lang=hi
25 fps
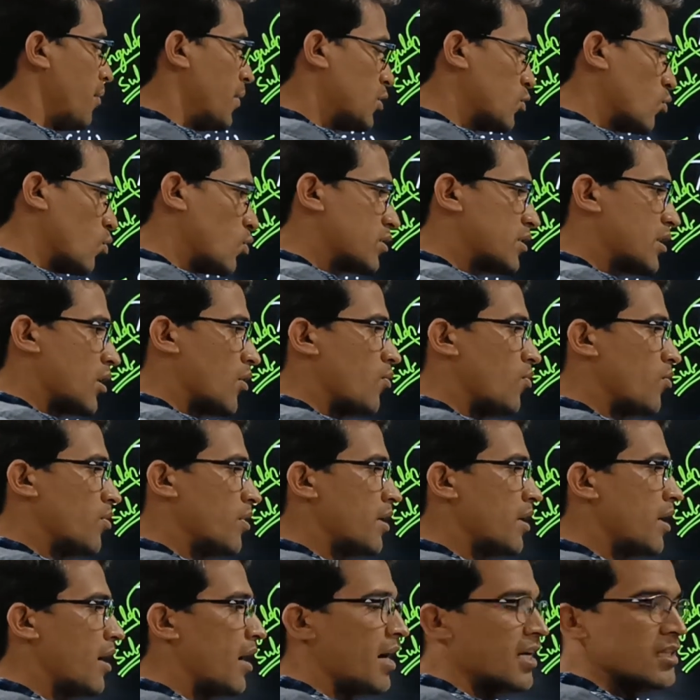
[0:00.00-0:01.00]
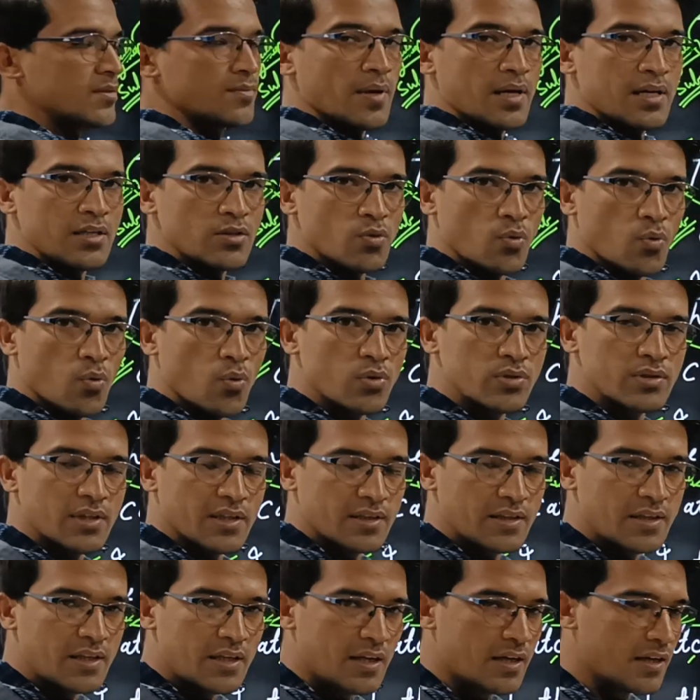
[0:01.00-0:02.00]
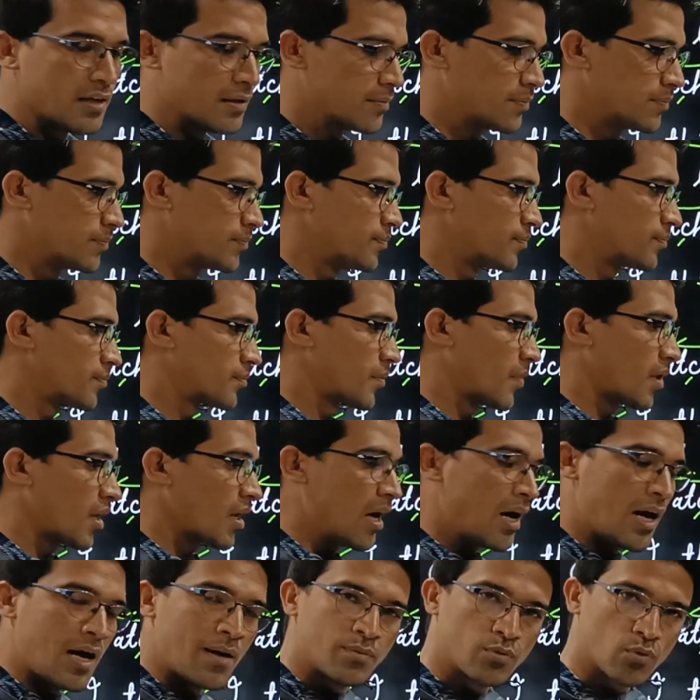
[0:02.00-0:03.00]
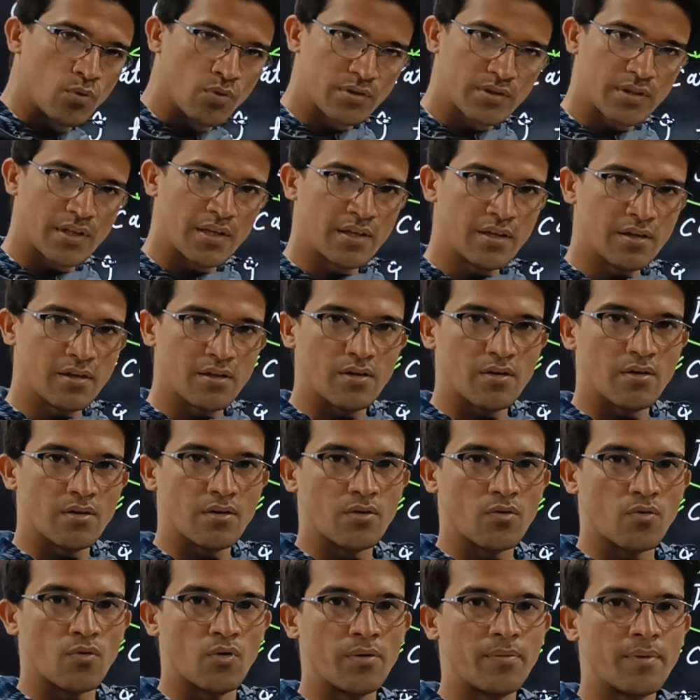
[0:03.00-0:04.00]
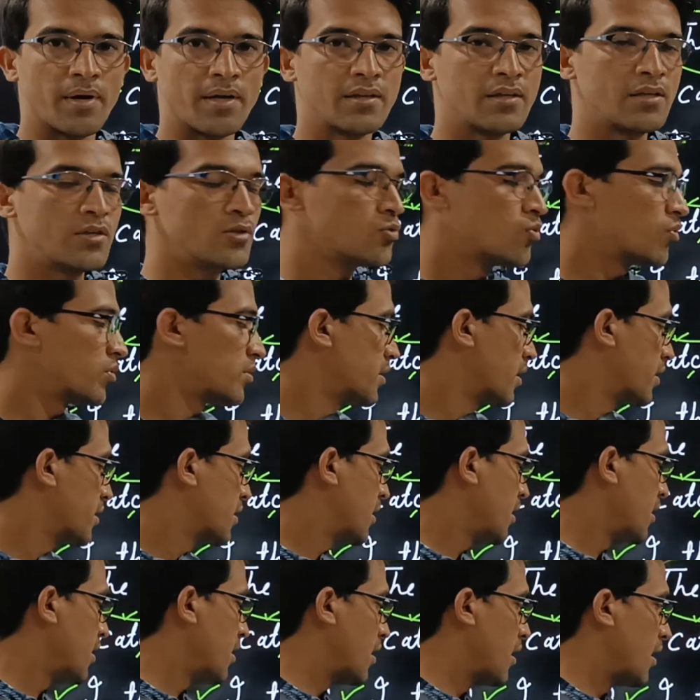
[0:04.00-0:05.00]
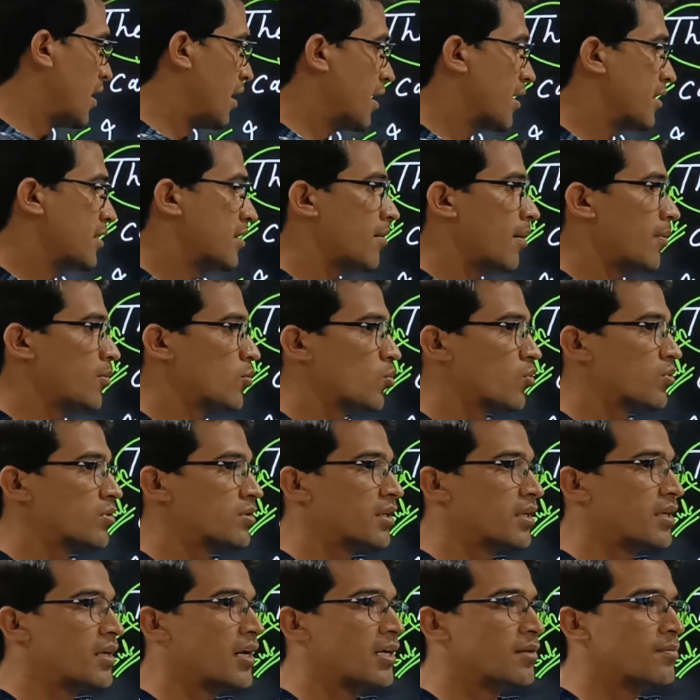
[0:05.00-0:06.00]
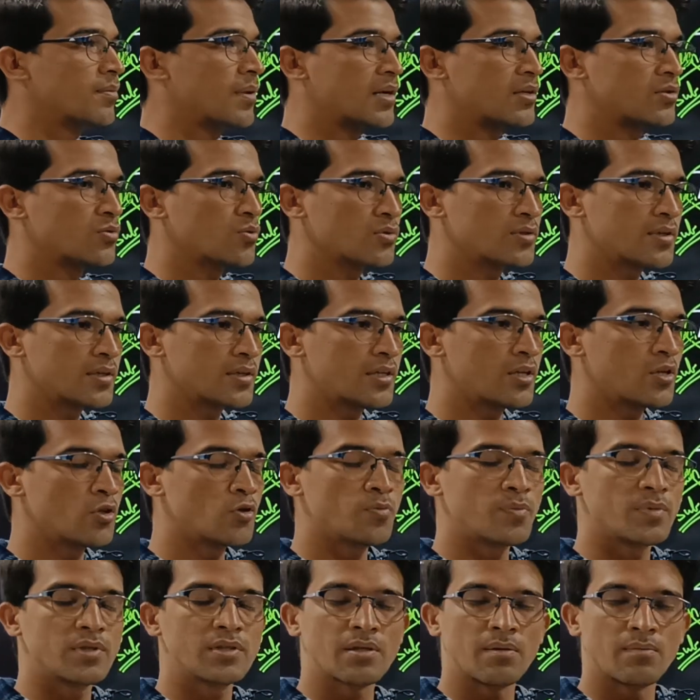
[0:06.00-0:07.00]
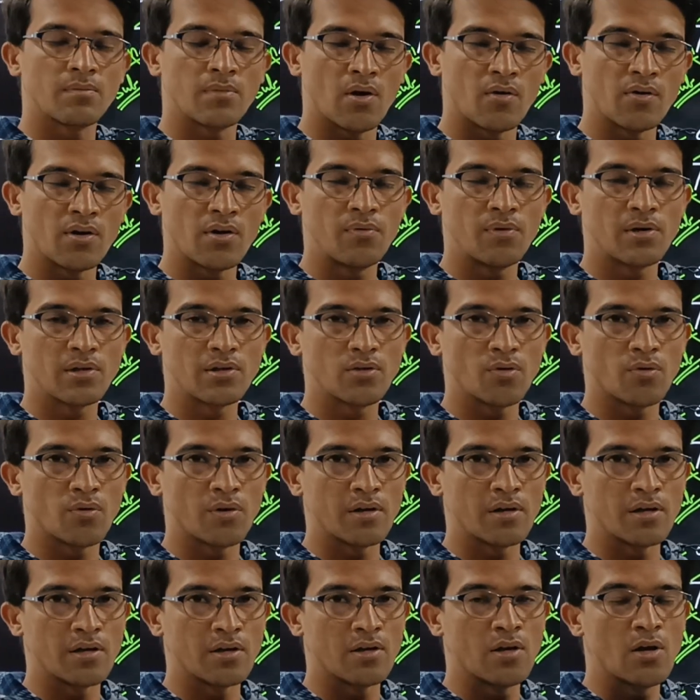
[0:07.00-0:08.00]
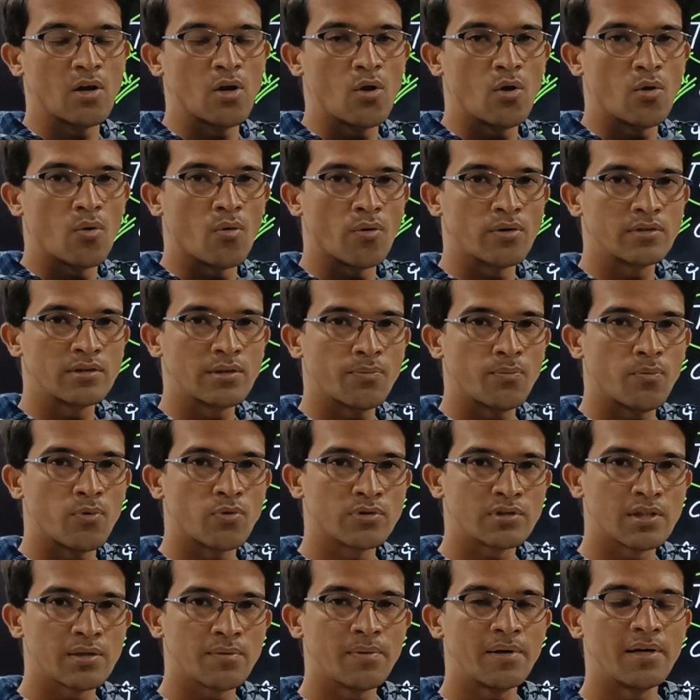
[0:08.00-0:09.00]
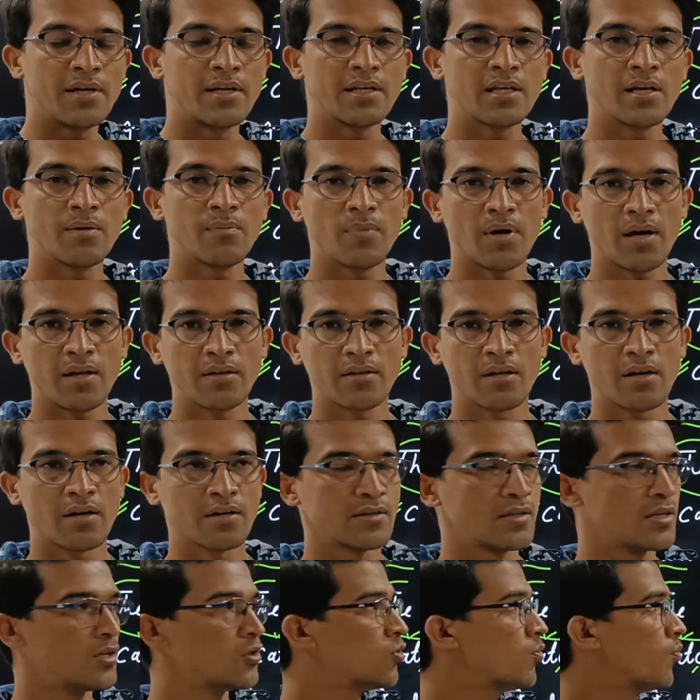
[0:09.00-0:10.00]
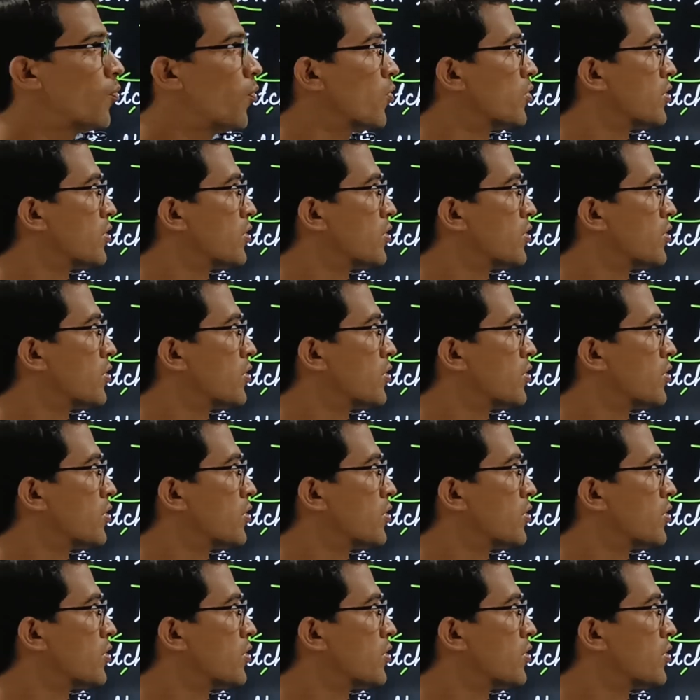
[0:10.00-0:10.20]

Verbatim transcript: मैं सोचता हूँ कि आज बारिश हो सकती है आप सोचते हैं कोई बात नहीं सोच सकते हैं लेकिन जब आप सोचते हैं कि आज बारिश हो सकती है उसमें तो संभावना व्यक्त हो रही है और जब पॉसिबिलिटी की हम बात करते हैं तो